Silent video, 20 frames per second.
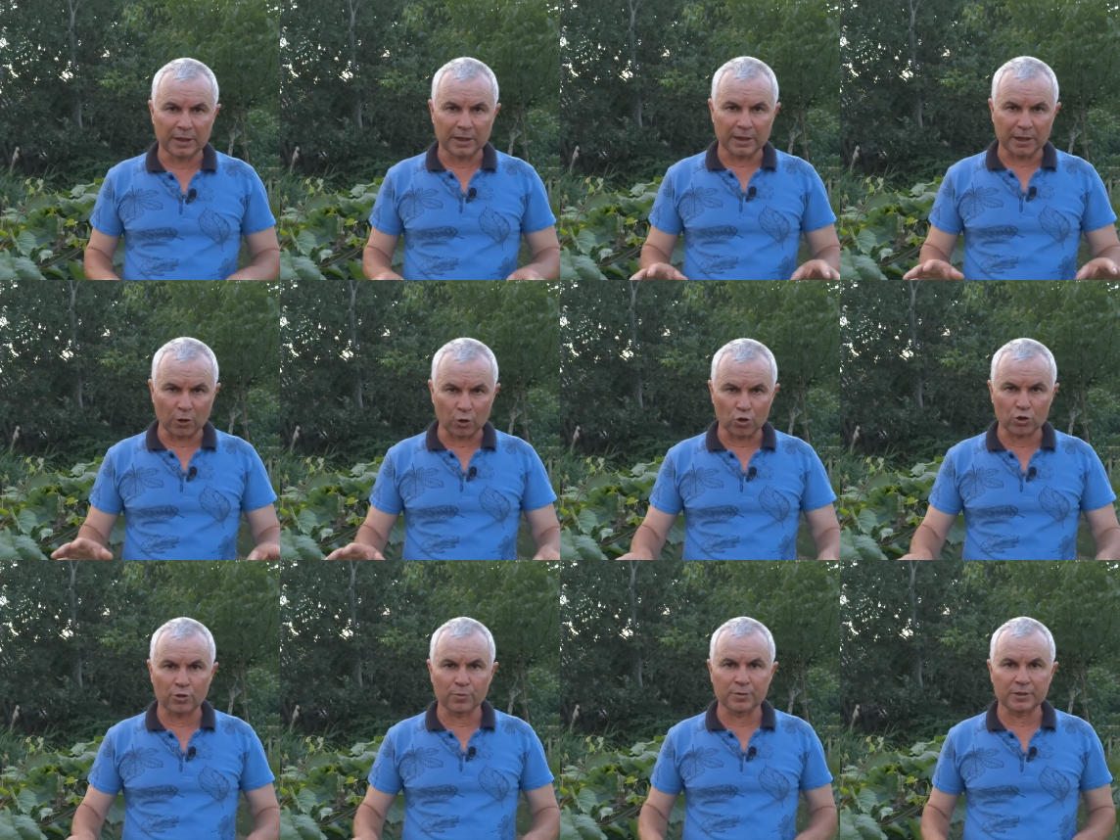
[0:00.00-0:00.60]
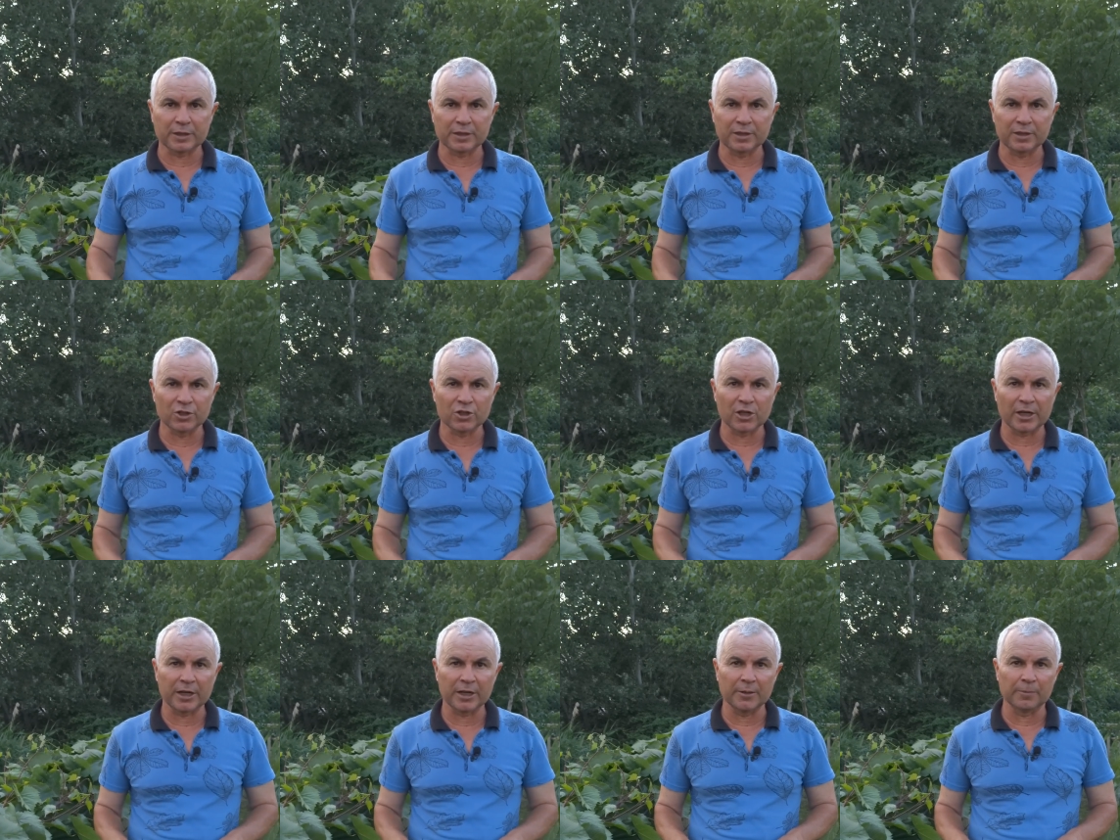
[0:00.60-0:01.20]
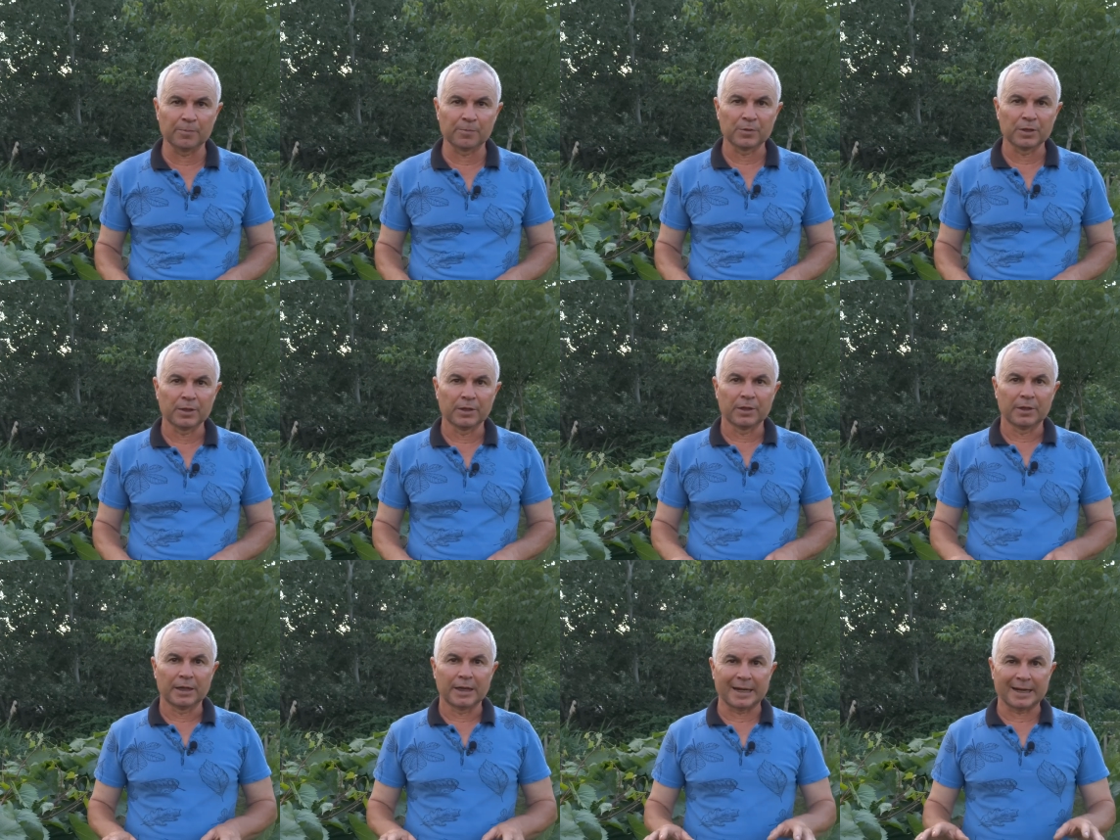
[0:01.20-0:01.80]
хорошим содержанием
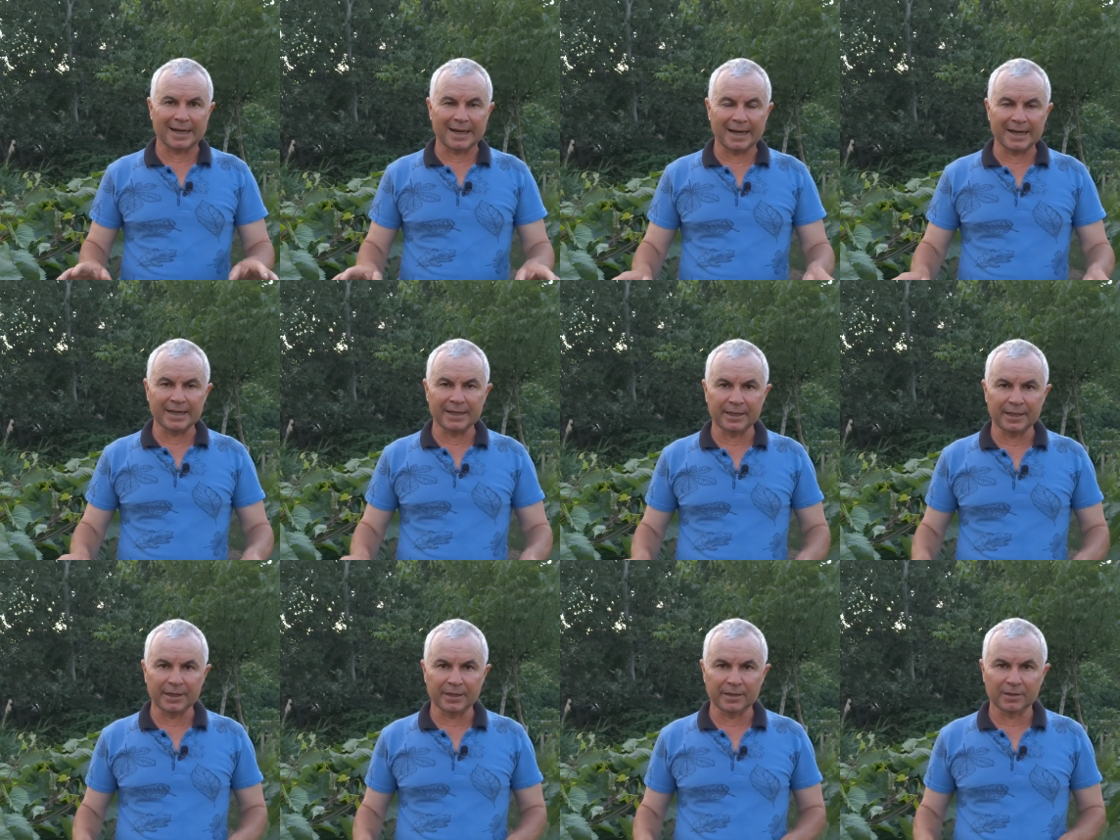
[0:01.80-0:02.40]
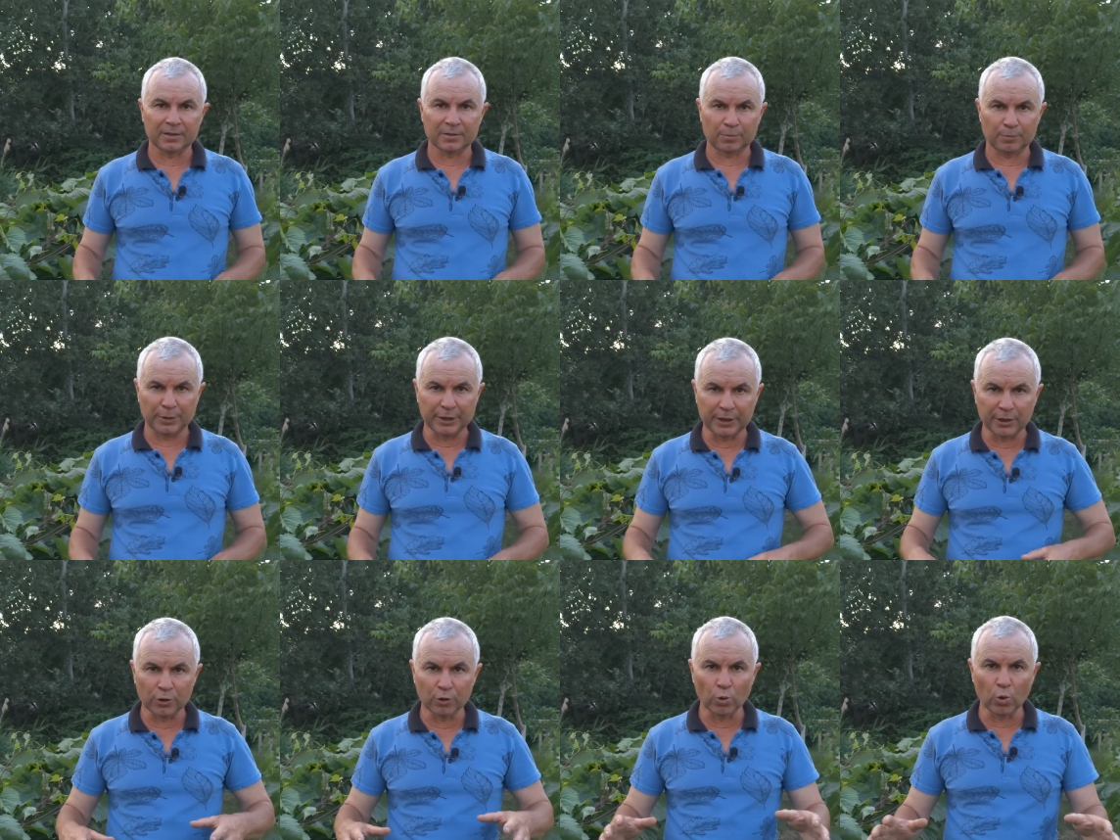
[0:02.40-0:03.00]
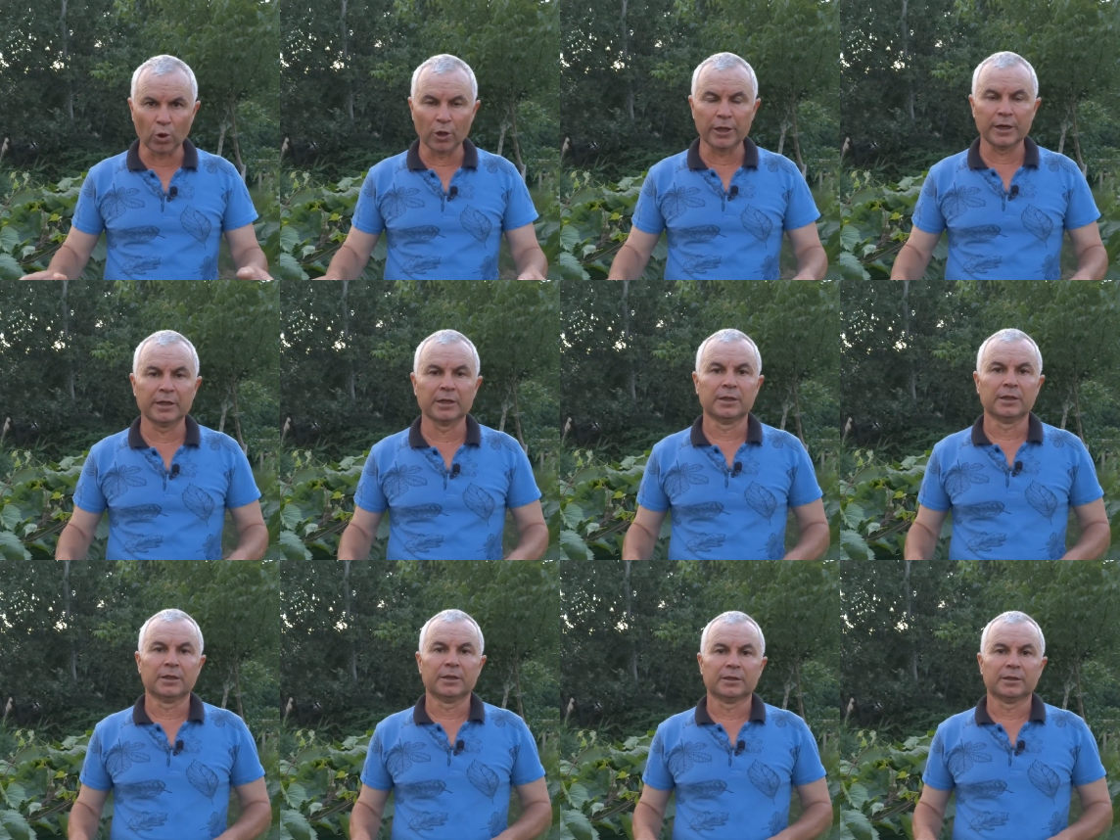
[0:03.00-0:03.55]
органики, перегноя,